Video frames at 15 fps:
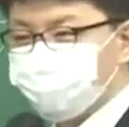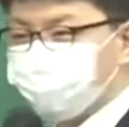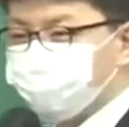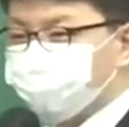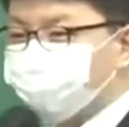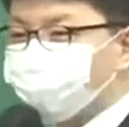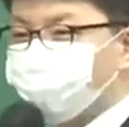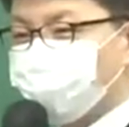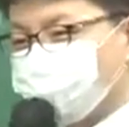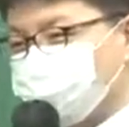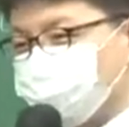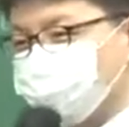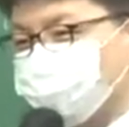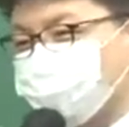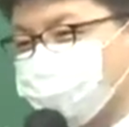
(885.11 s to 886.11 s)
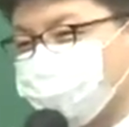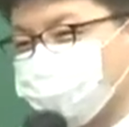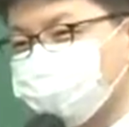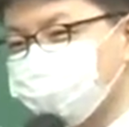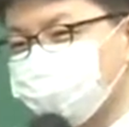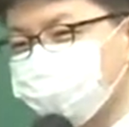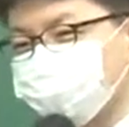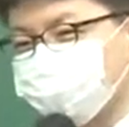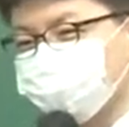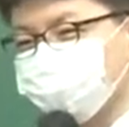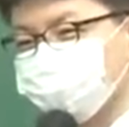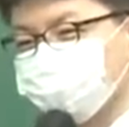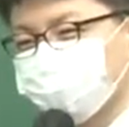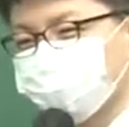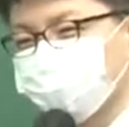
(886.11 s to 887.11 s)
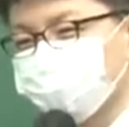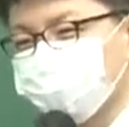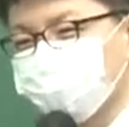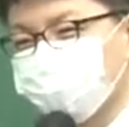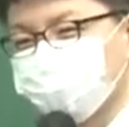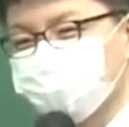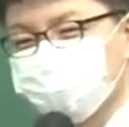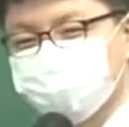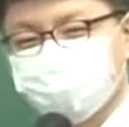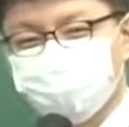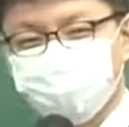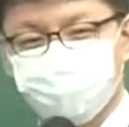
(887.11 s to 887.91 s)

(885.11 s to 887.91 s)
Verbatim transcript: 정보의 비대칭이 발생하죠. 정보의 비대칭이.